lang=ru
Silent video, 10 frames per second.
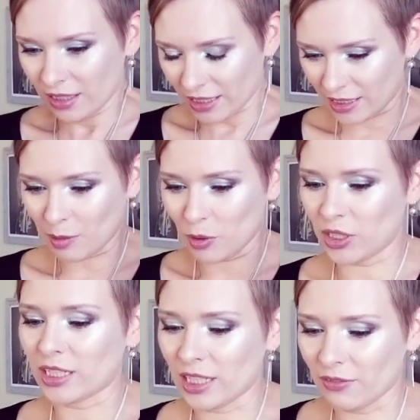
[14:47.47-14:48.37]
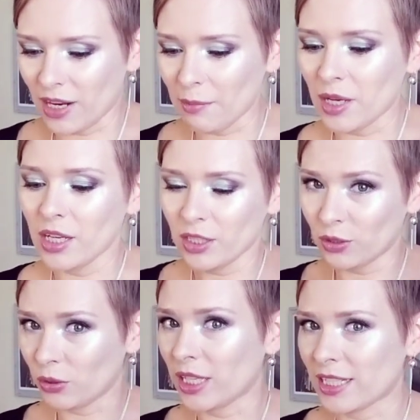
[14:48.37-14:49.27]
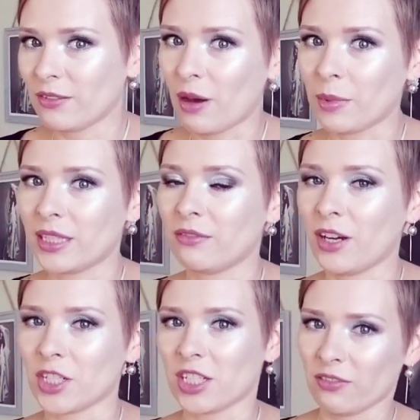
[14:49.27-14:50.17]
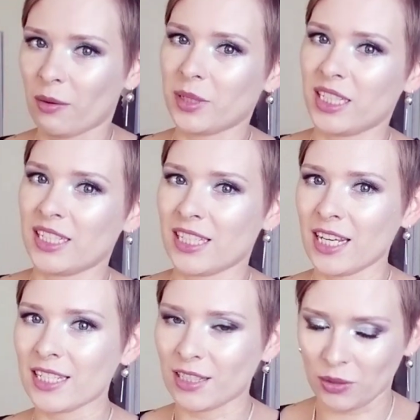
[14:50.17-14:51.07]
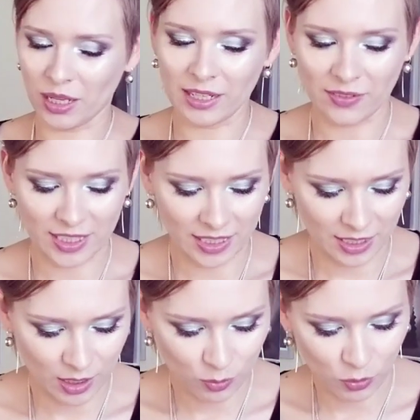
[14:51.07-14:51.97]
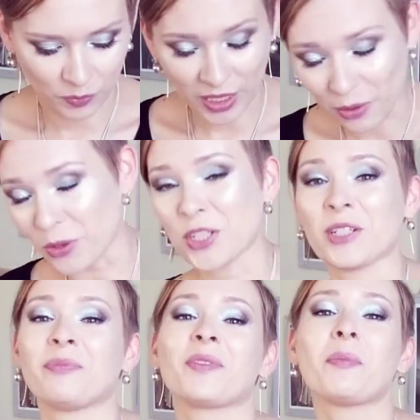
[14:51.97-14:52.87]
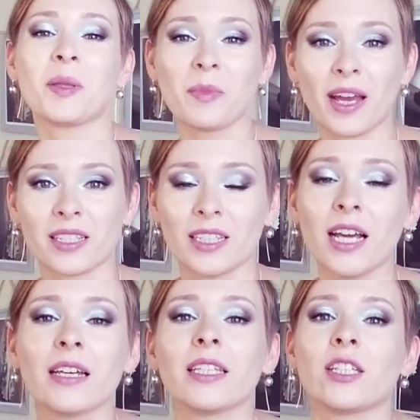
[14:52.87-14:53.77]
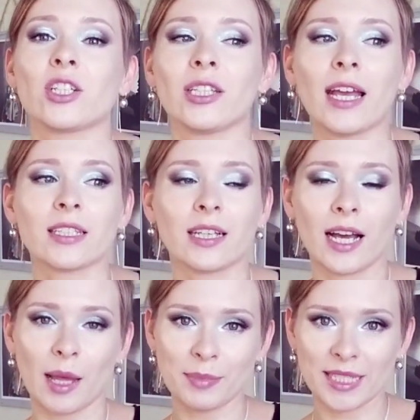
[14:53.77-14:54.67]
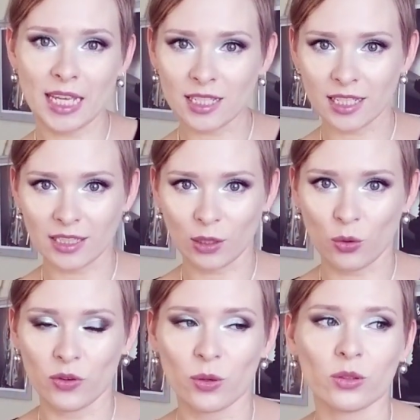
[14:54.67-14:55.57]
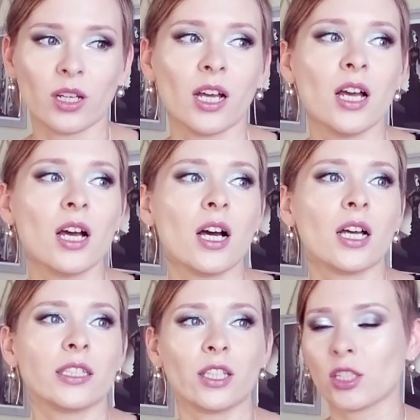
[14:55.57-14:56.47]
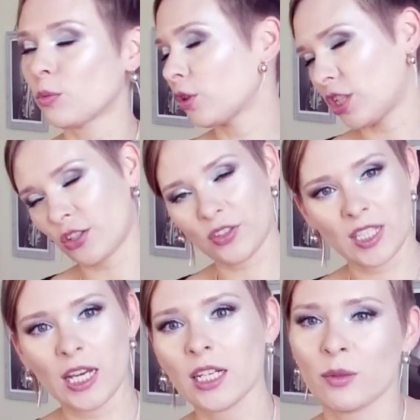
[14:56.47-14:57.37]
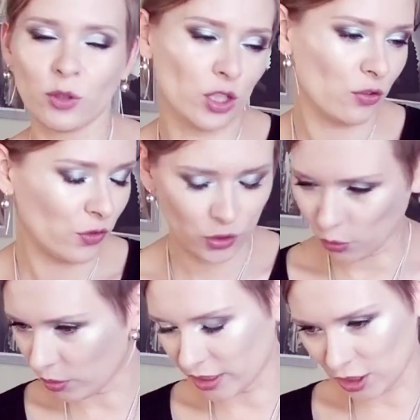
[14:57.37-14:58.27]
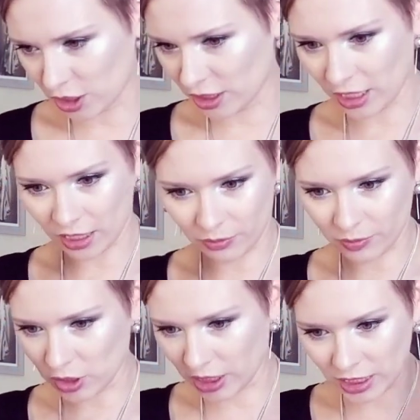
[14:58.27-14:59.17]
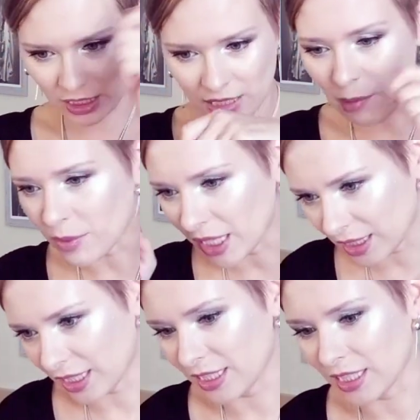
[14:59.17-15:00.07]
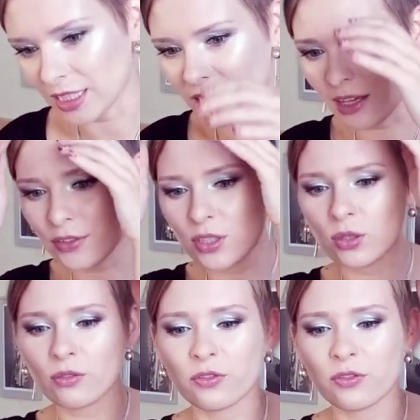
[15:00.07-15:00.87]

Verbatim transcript: Это займет некоторое время, но если вам это важно и вам это интересно, то я для вас это сниму. Короче, вы понимаете, да, когда начинается такая обсессия такого рода, ты смотришь всех, смотришь все, и начала, я начала какие-то заметки делать, я все это